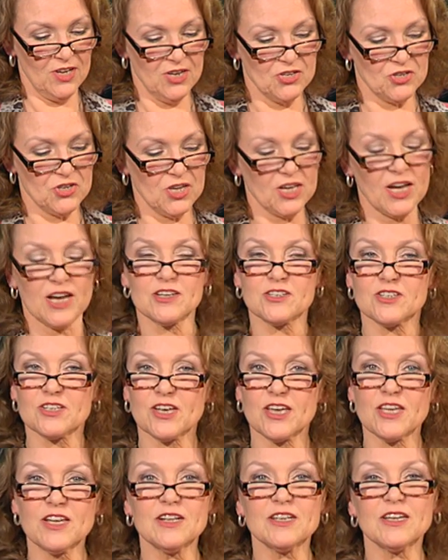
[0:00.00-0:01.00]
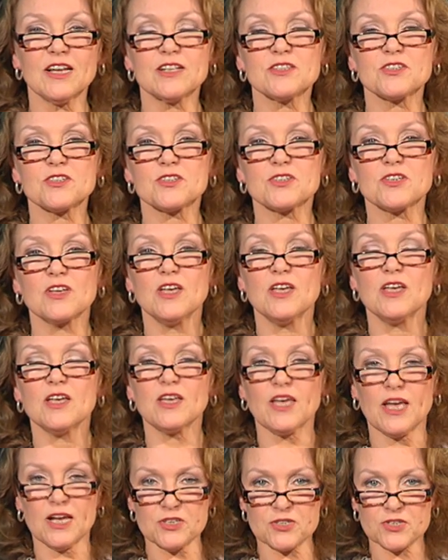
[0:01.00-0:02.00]
Sie kannte Ringelnatz,
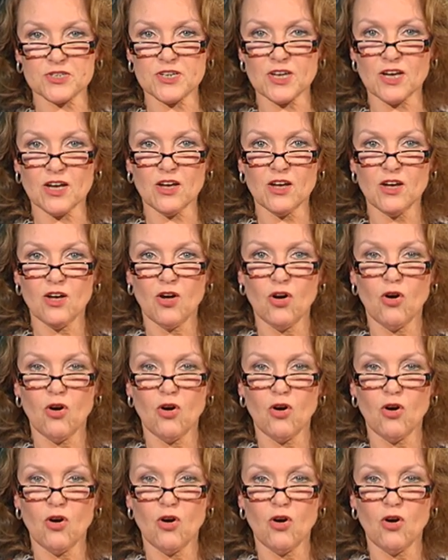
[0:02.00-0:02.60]
Kästner